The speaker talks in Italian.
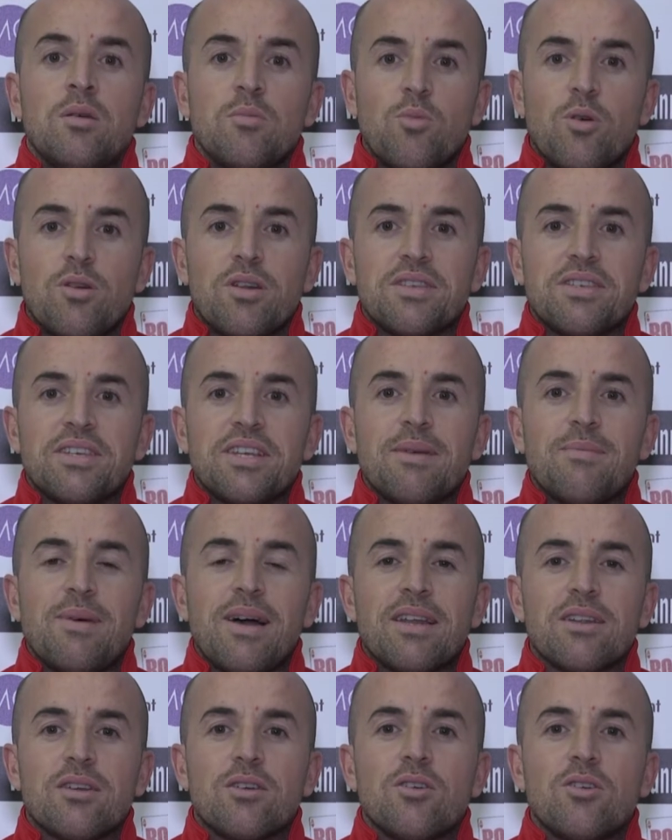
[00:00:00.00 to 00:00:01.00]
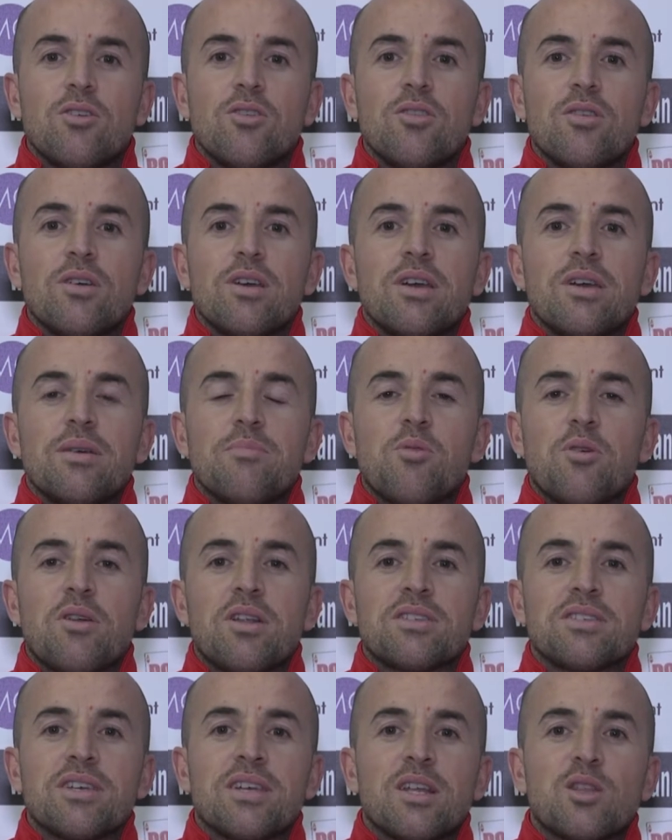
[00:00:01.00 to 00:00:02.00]
Buonasera Marco, eh,
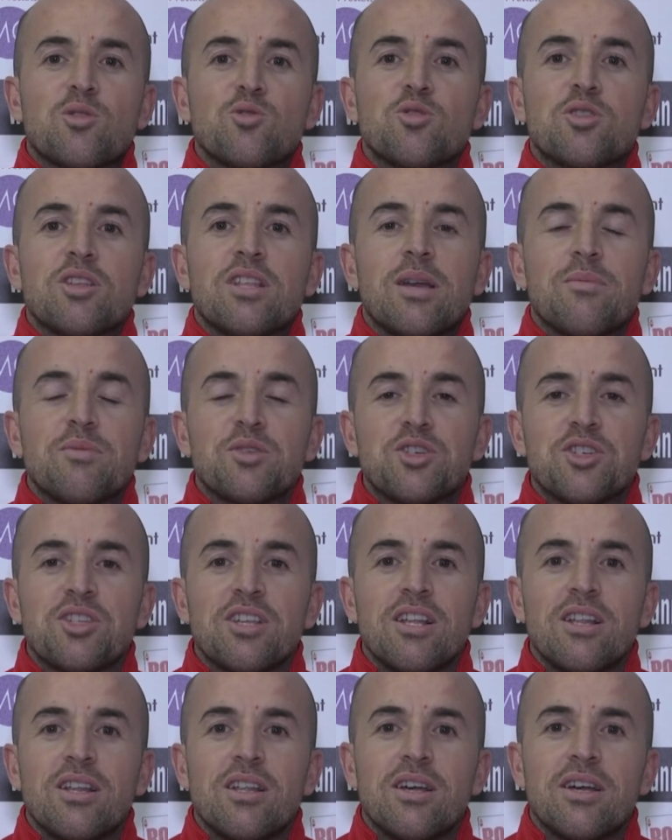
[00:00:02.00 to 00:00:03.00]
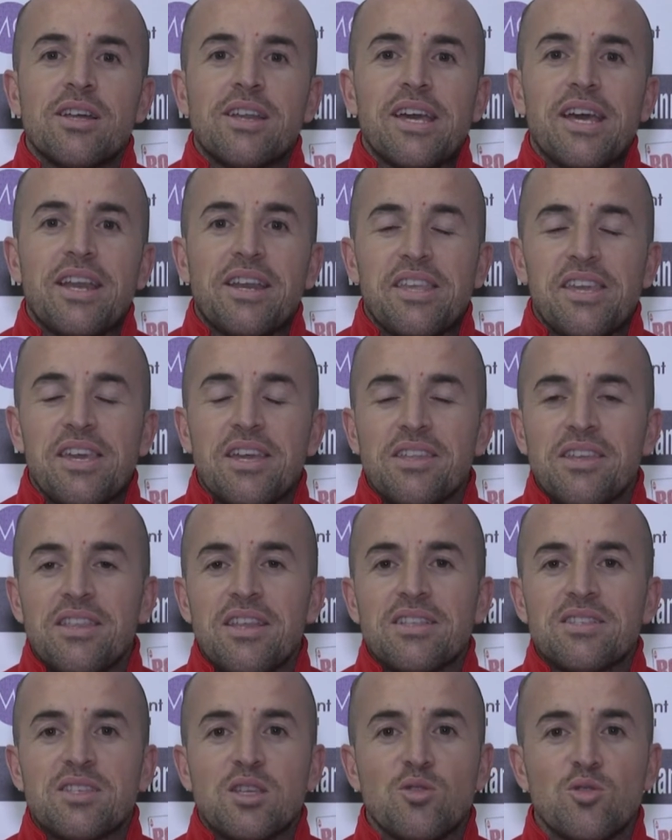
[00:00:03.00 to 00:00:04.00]
buonasera a tutti gli amici del Real Riede
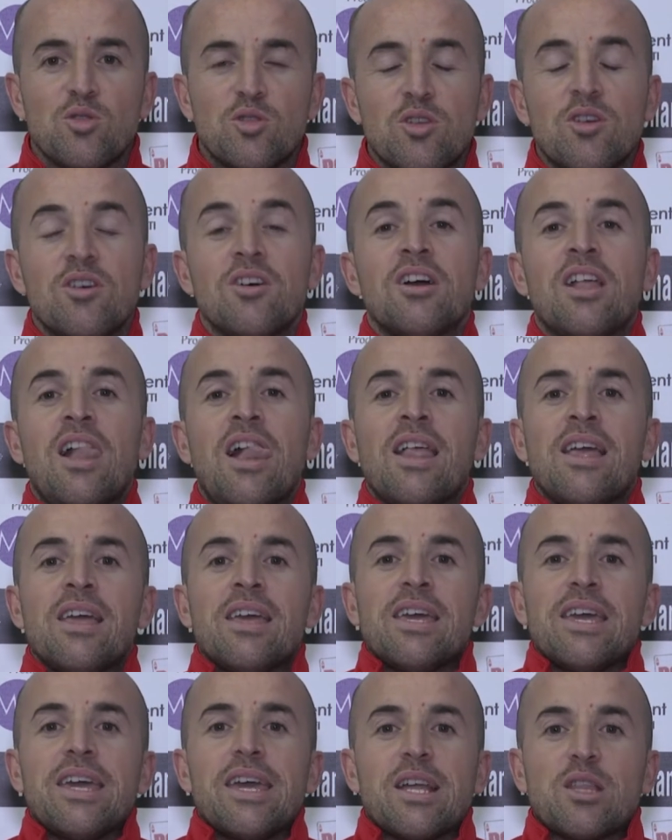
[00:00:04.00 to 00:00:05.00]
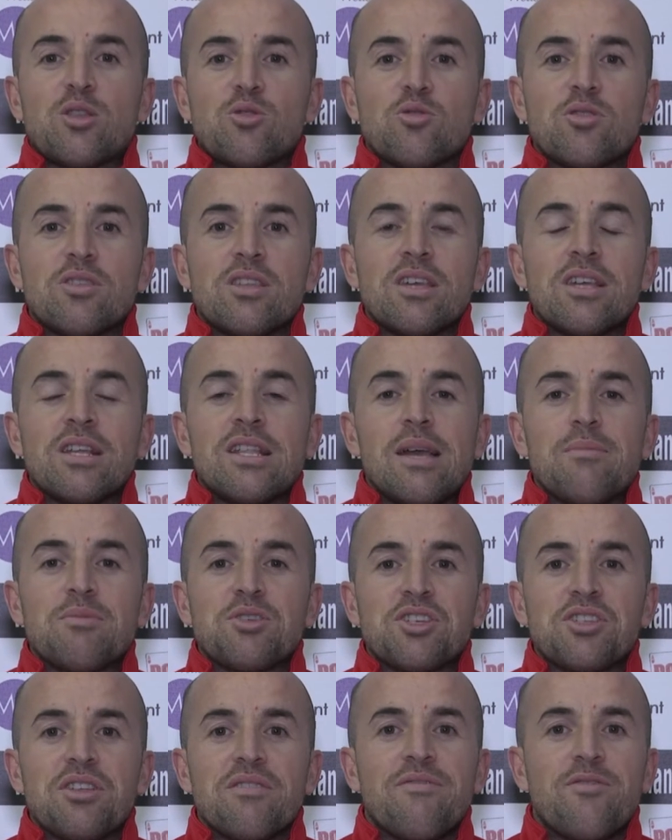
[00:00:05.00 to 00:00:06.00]
innanzitutto e a tutti gli
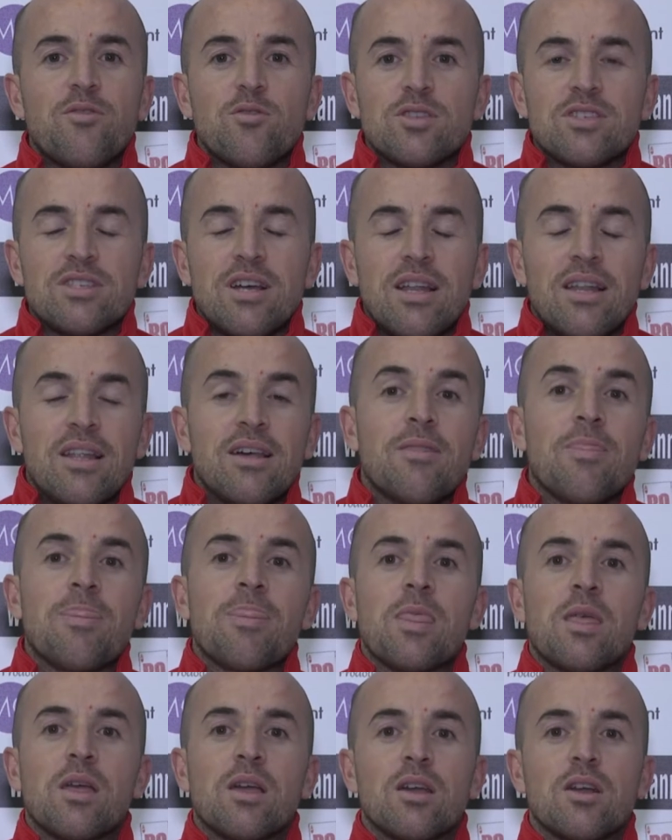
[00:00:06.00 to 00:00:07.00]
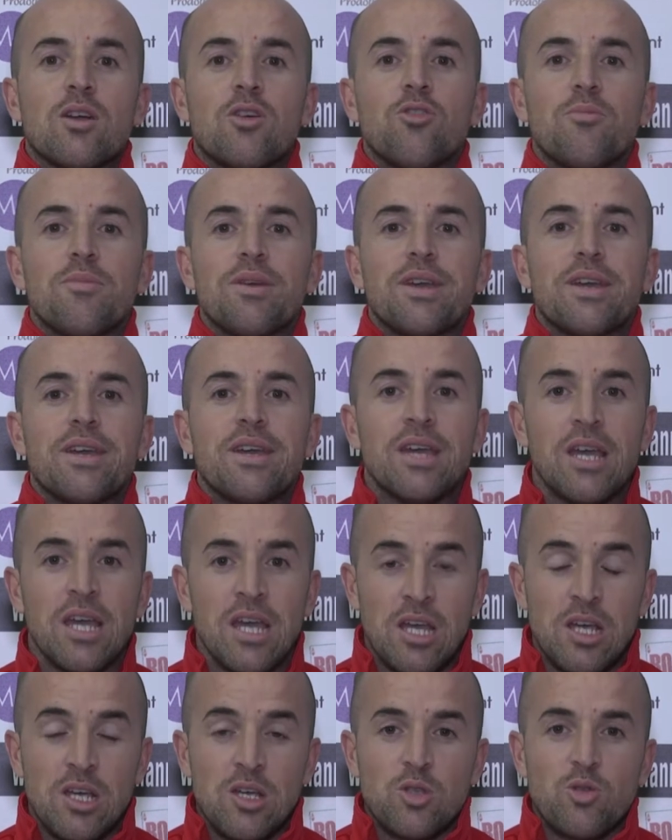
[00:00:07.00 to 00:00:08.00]
amici del futsal. Come
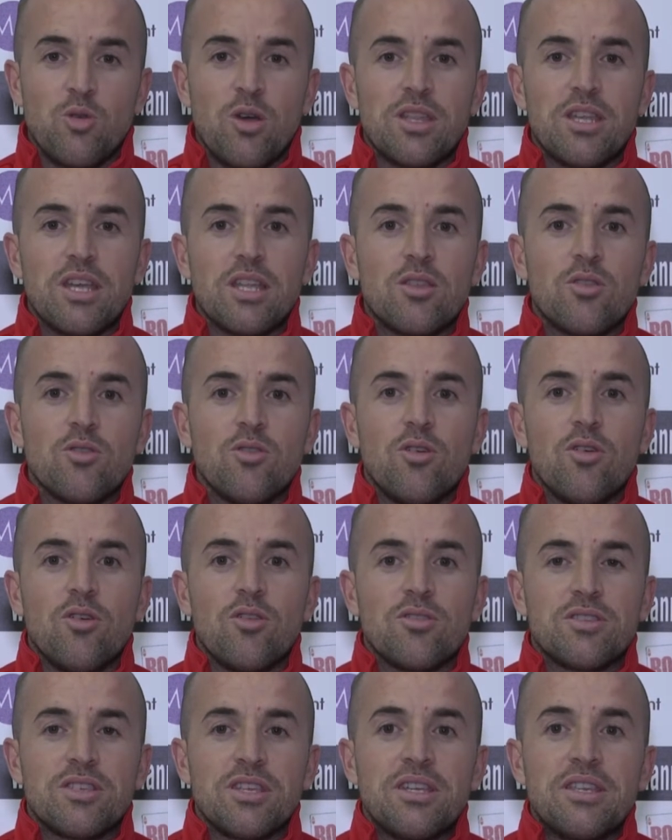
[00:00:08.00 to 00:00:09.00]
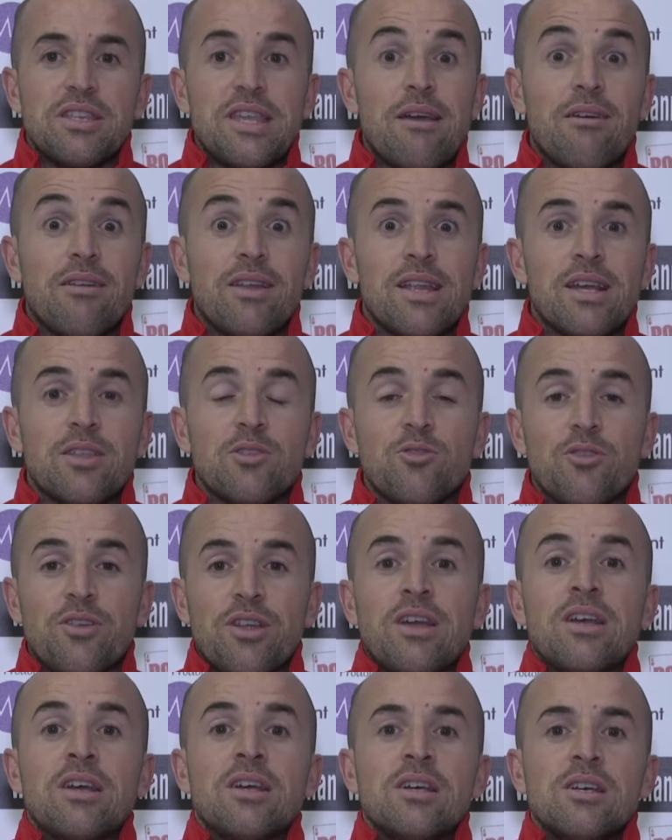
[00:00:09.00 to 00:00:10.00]
tu hai detto, sì, neo
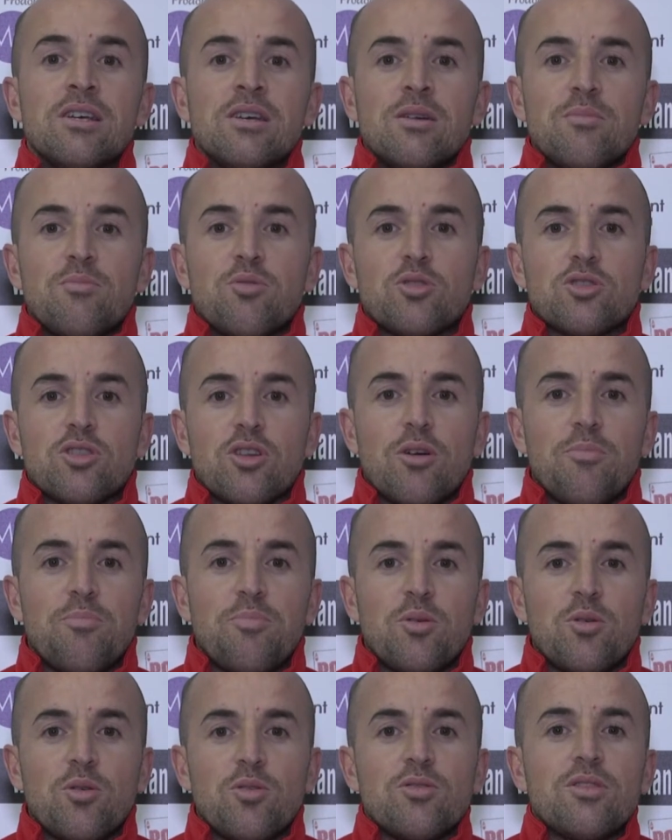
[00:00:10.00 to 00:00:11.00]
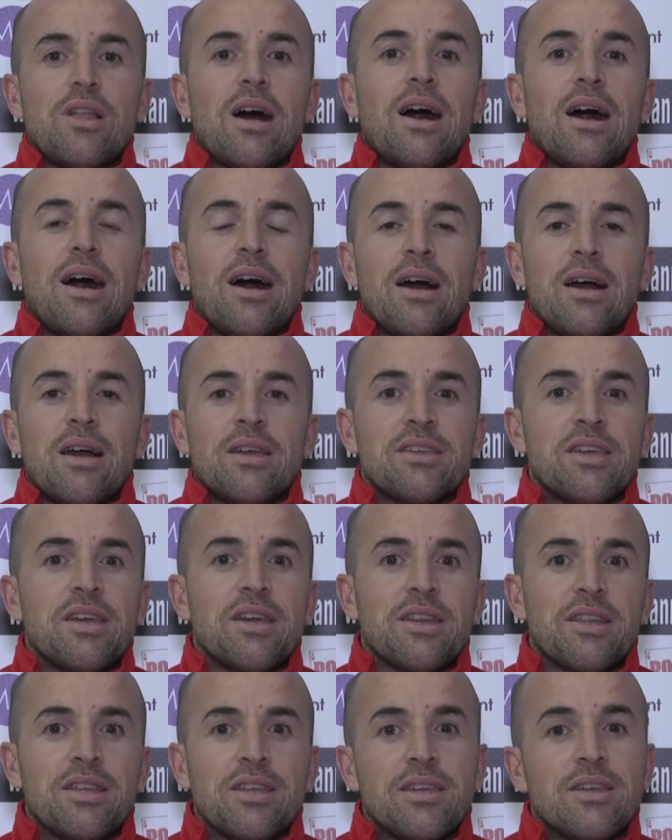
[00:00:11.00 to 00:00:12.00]
allenatore. Purtroppo da
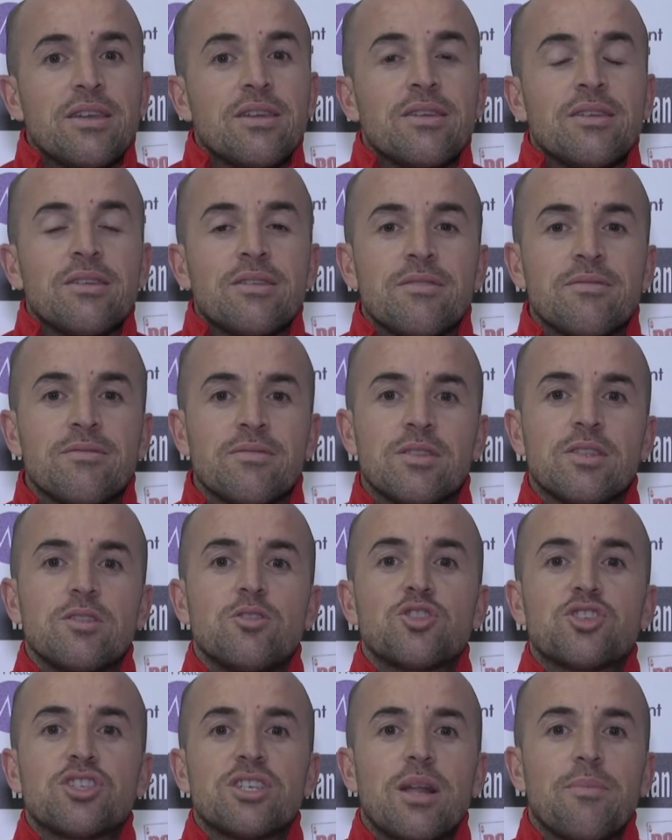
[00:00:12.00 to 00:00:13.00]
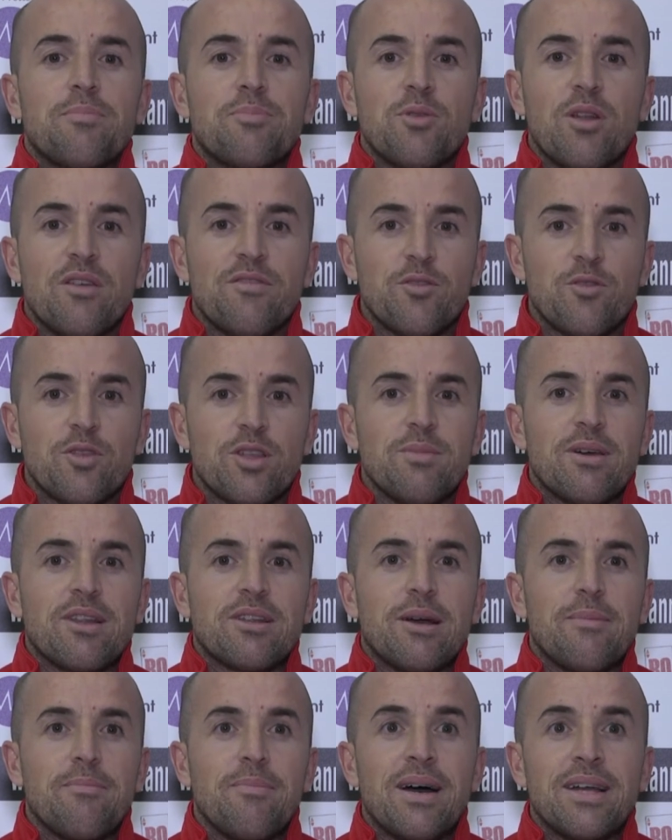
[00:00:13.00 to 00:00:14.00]
ieri non ci sarà più la figura di
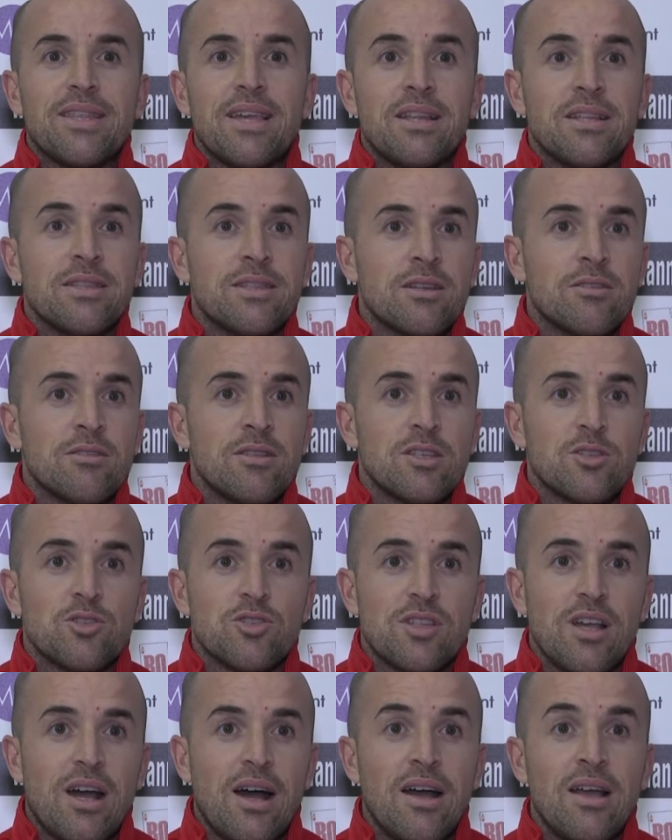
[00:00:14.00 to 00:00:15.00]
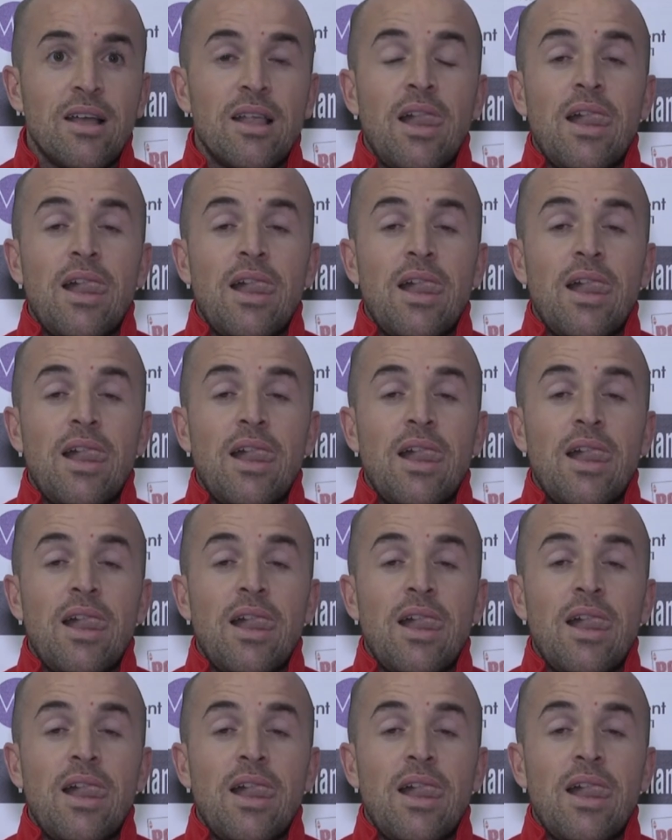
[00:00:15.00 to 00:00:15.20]
Marco Abbati all'interno della società.